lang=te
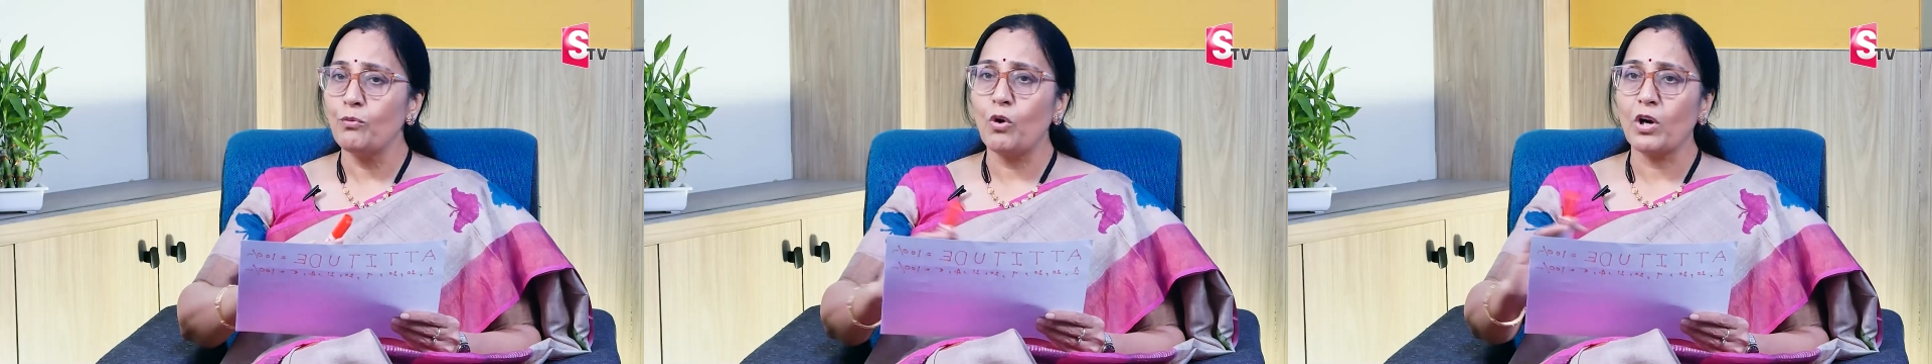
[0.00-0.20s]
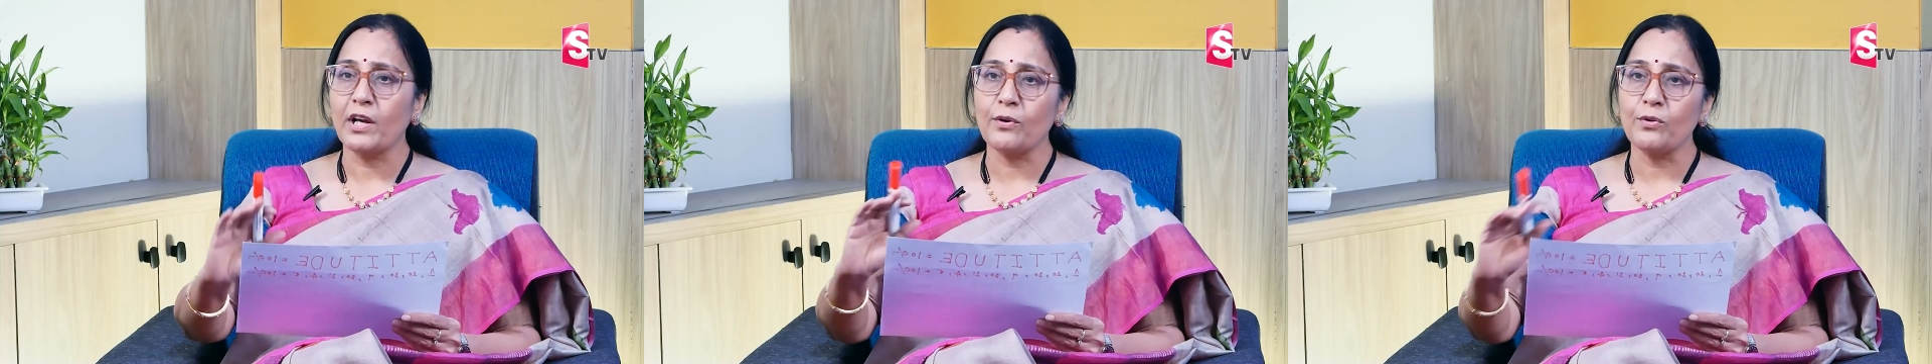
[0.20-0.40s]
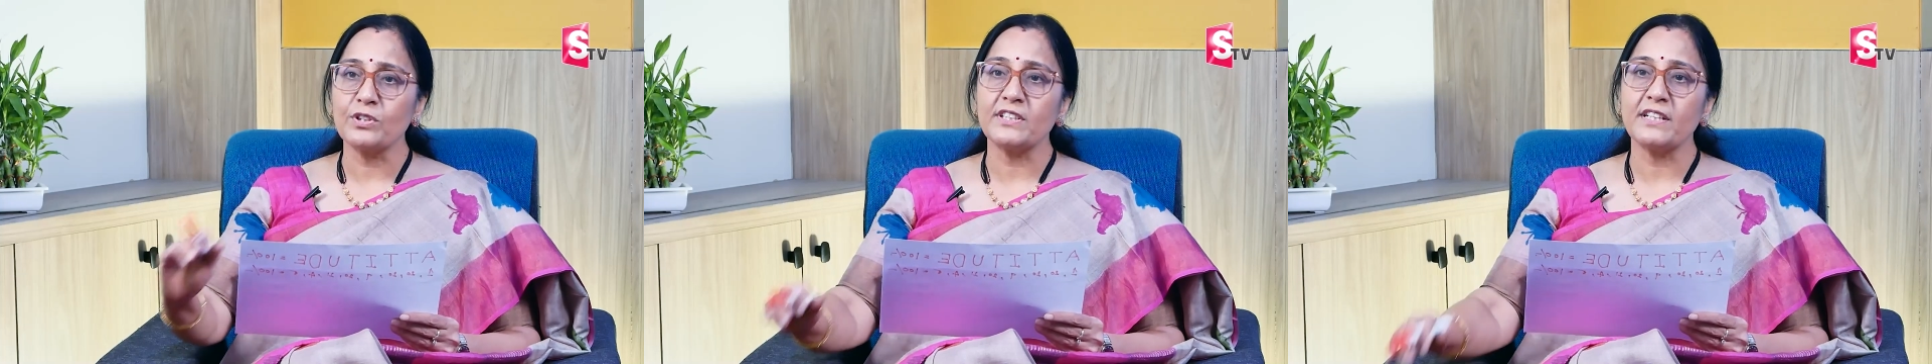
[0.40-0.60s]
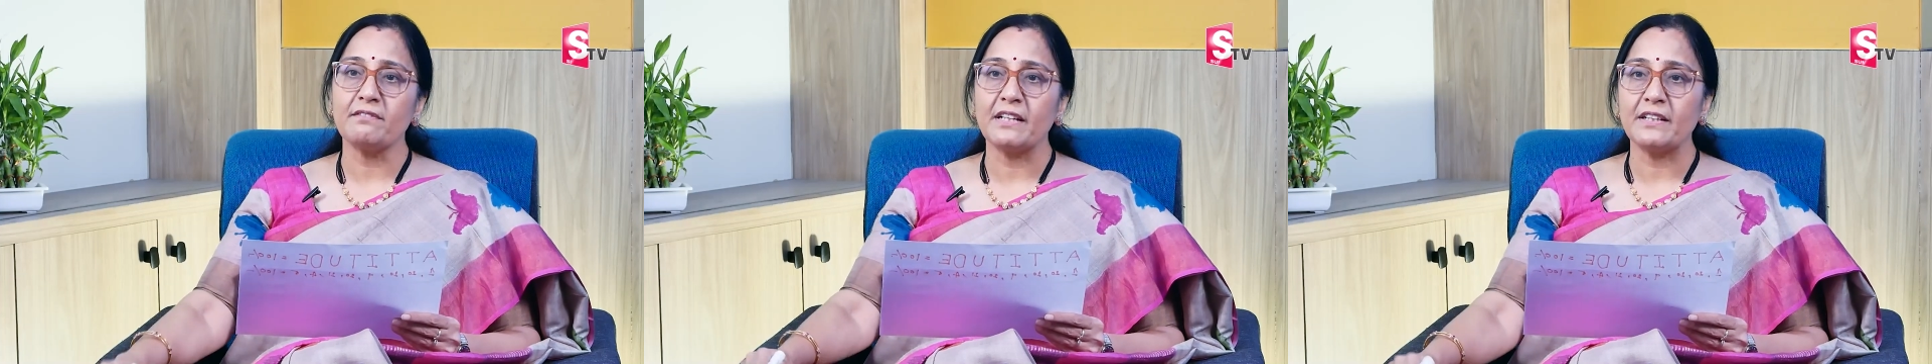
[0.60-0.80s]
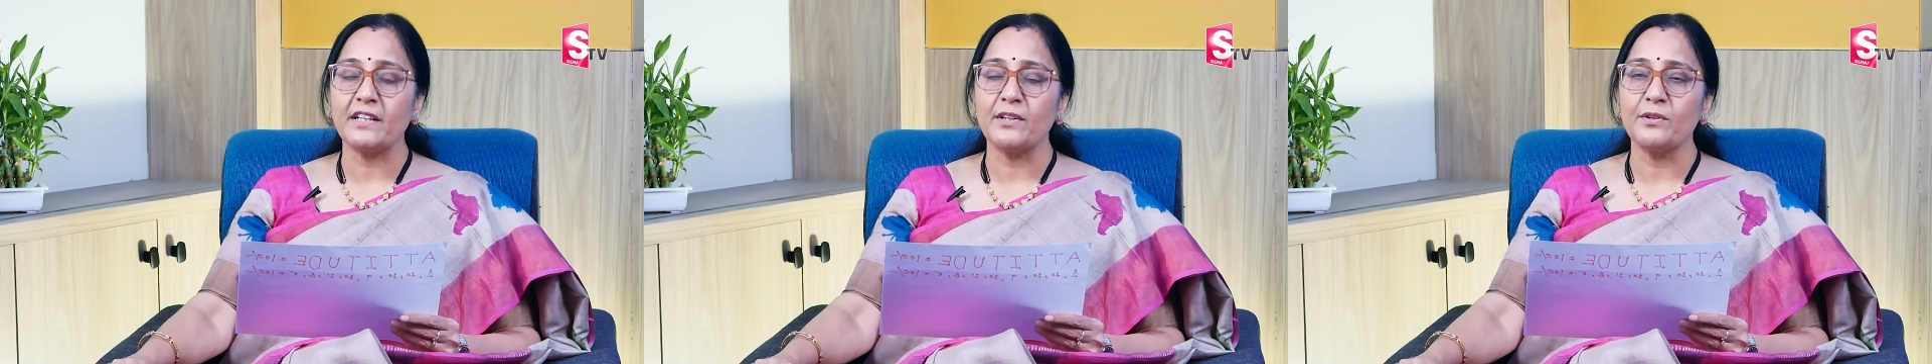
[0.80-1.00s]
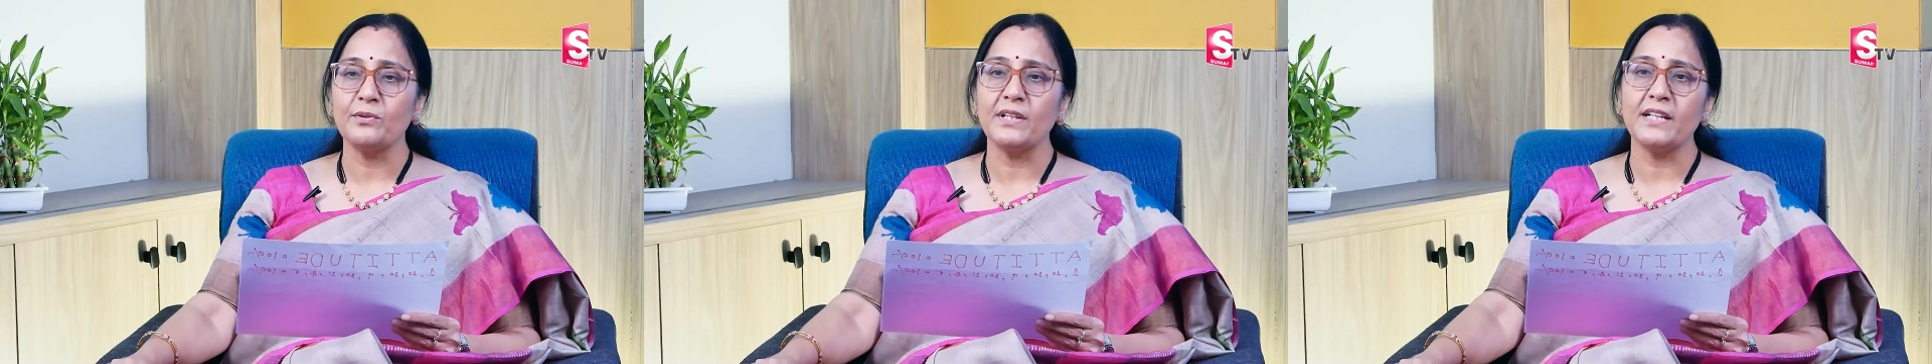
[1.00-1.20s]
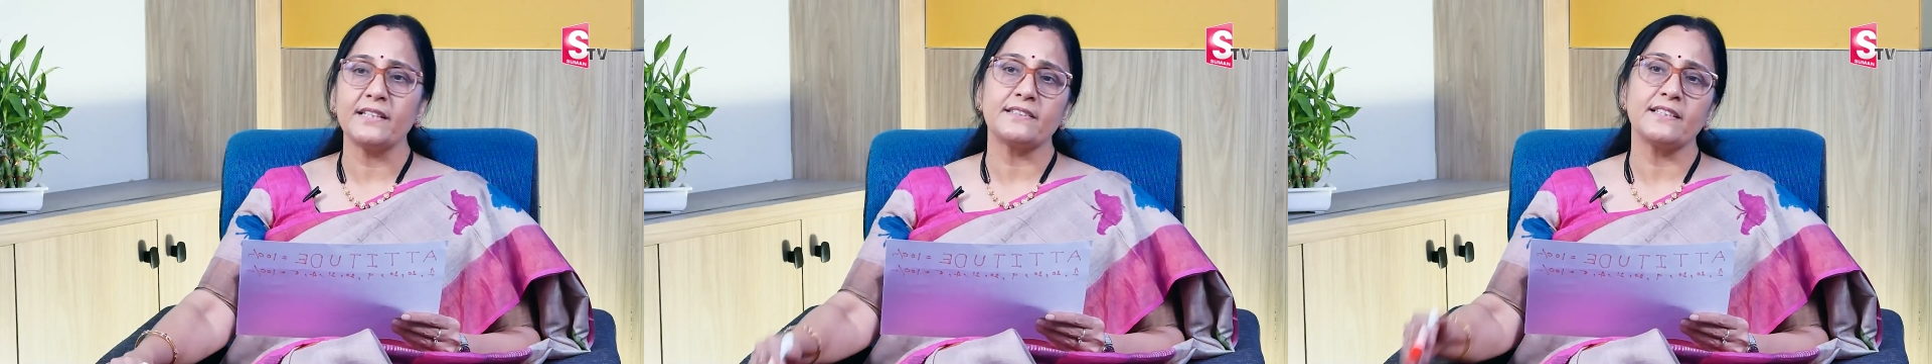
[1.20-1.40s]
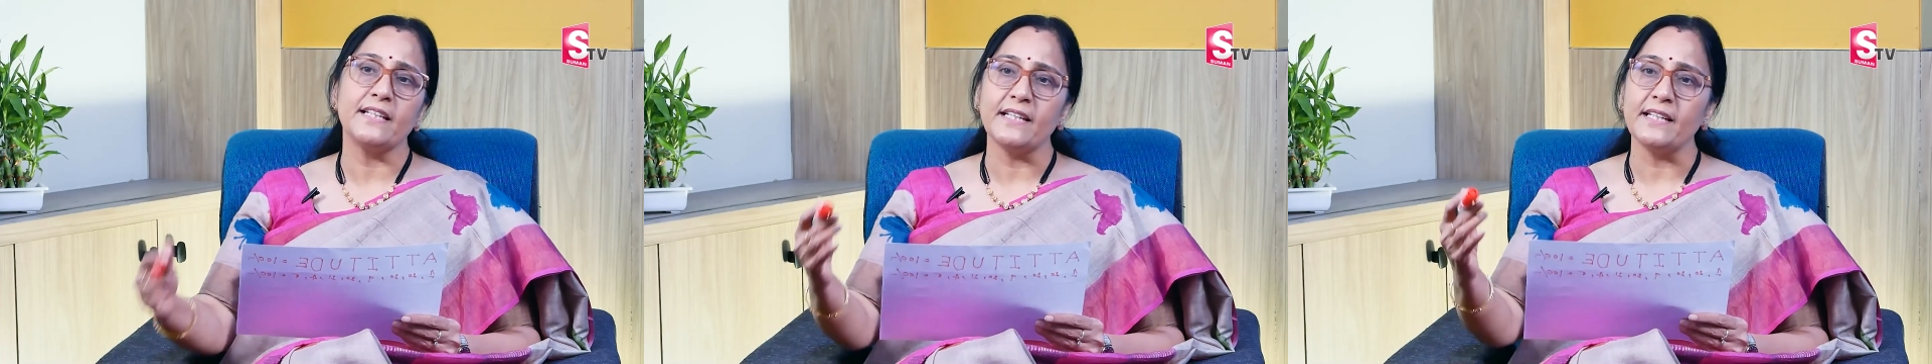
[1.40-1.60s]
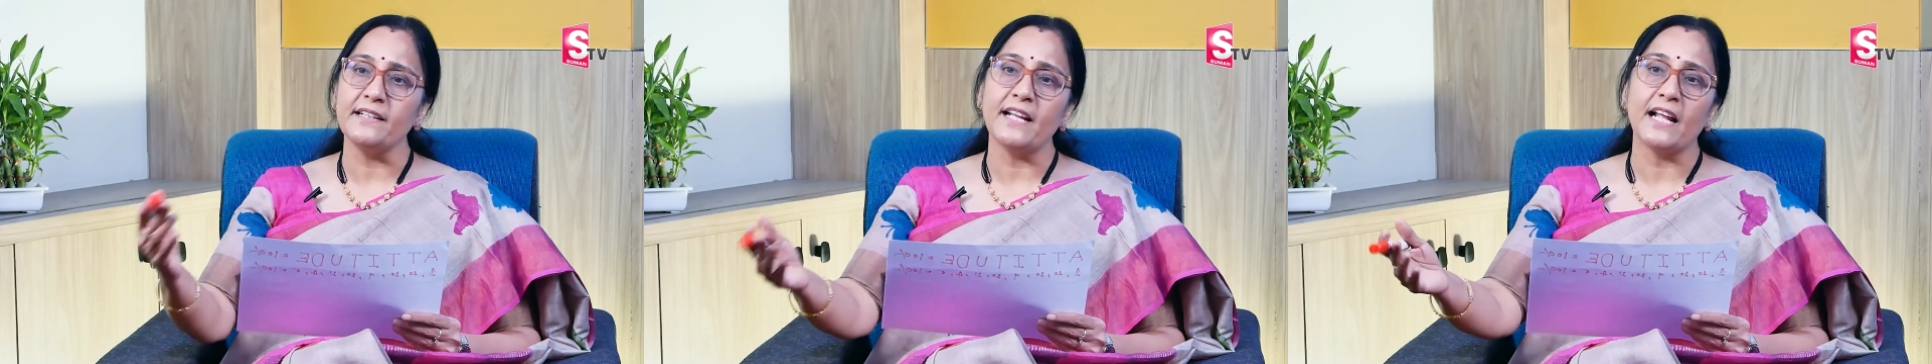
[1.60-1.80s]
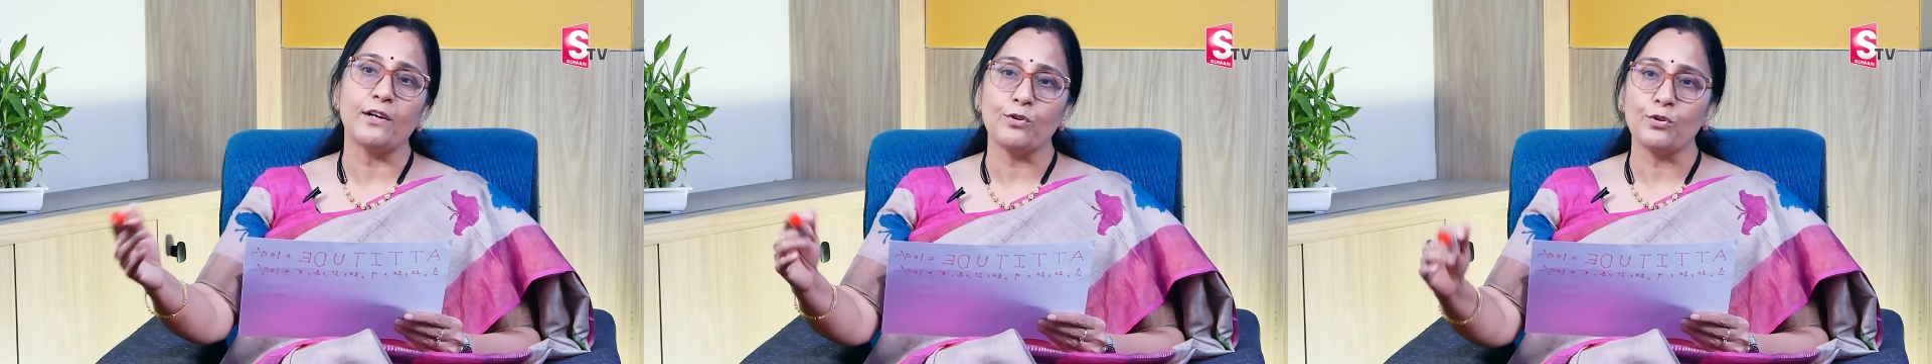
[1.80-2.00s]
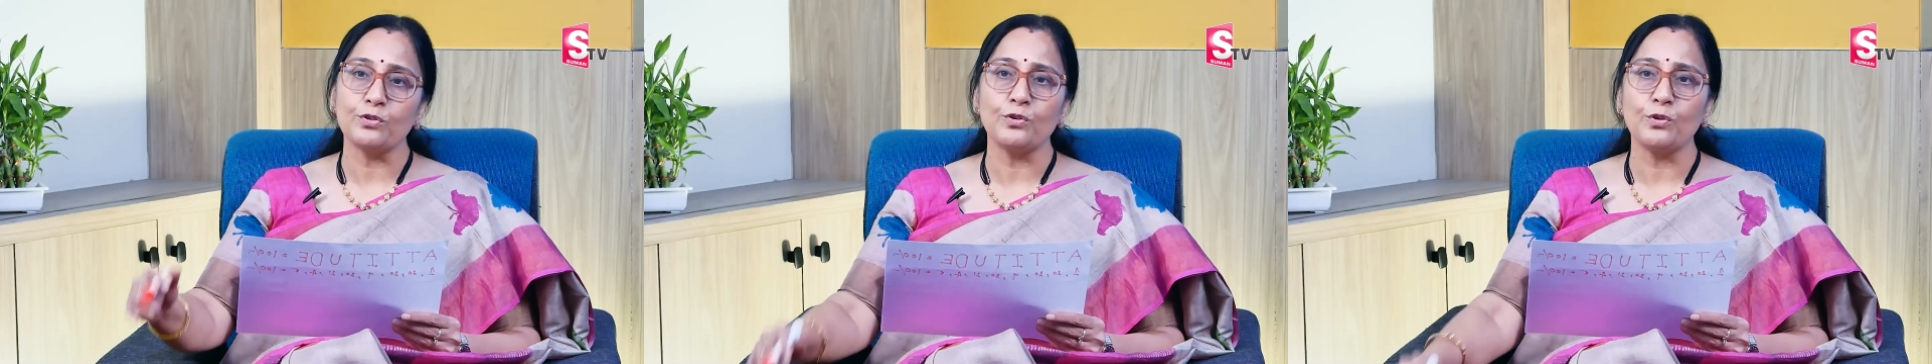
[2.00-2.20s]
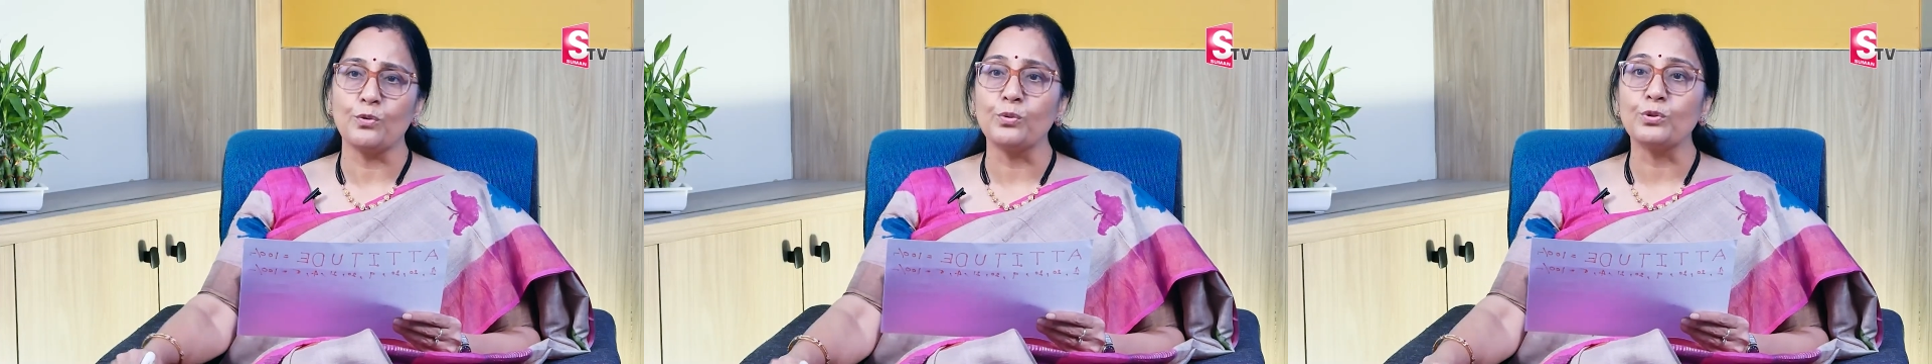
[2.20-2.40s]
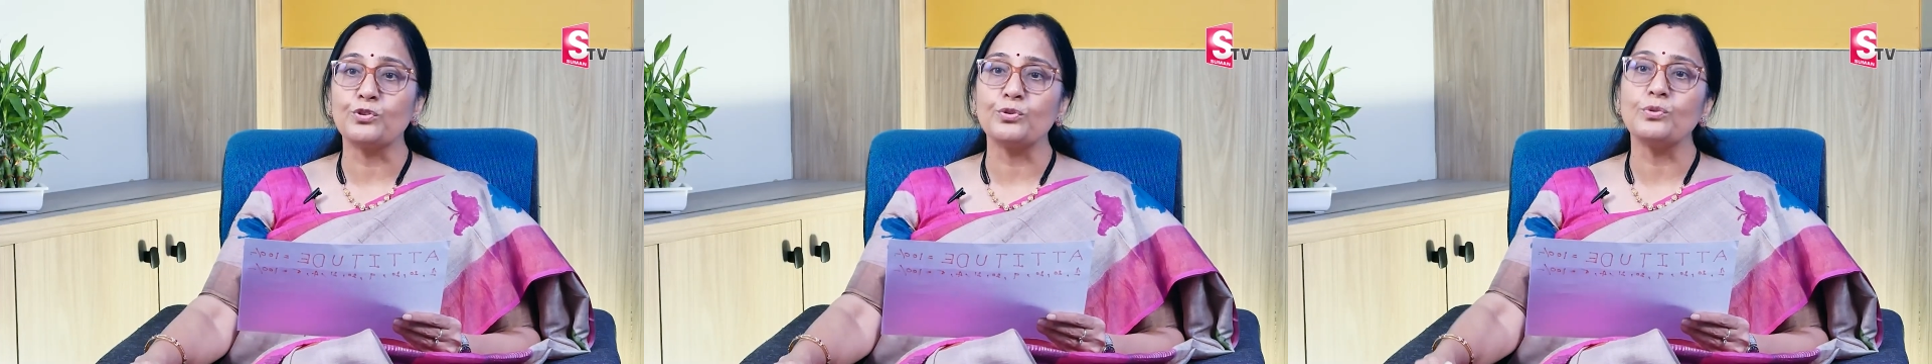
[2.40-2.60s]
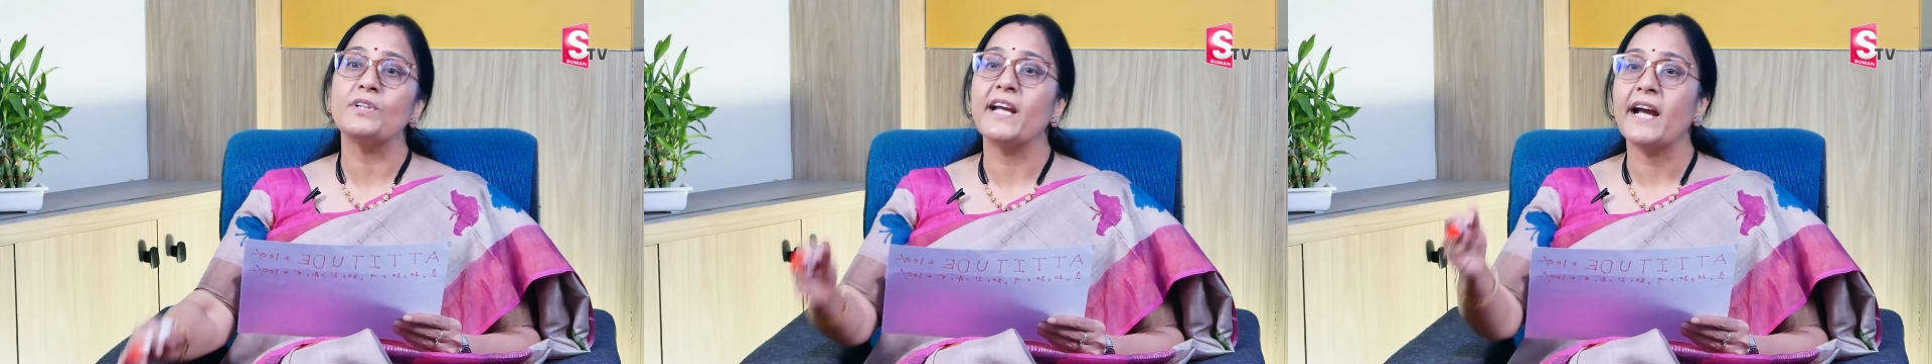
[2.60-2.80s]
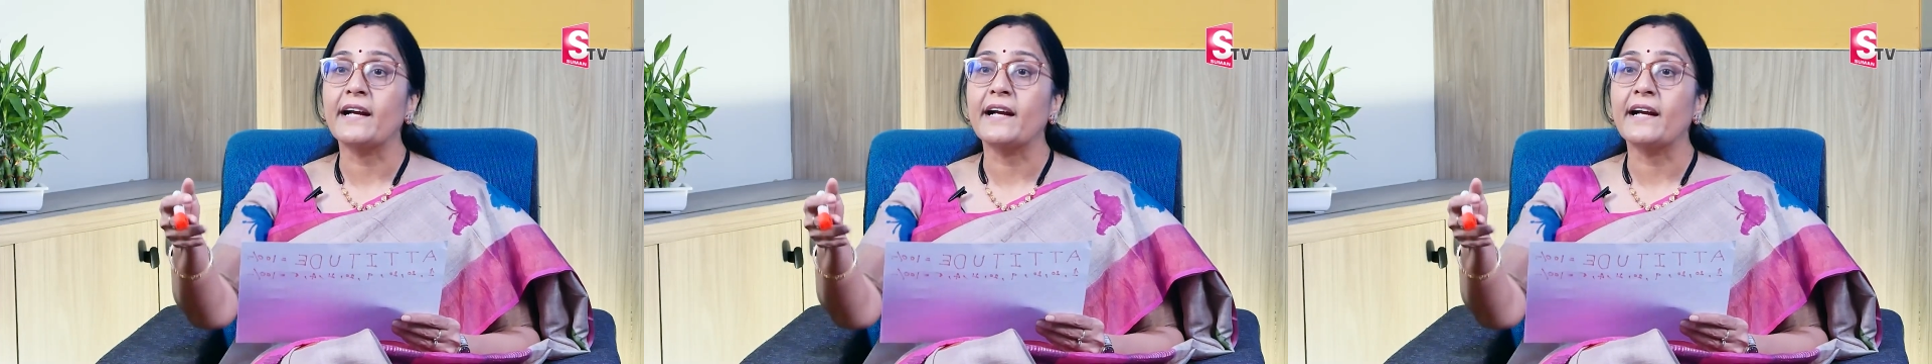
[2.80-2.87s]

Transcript: ఒక రోజే వంద అడుగులు వేసి నెల రోజులు కూర్చుంటే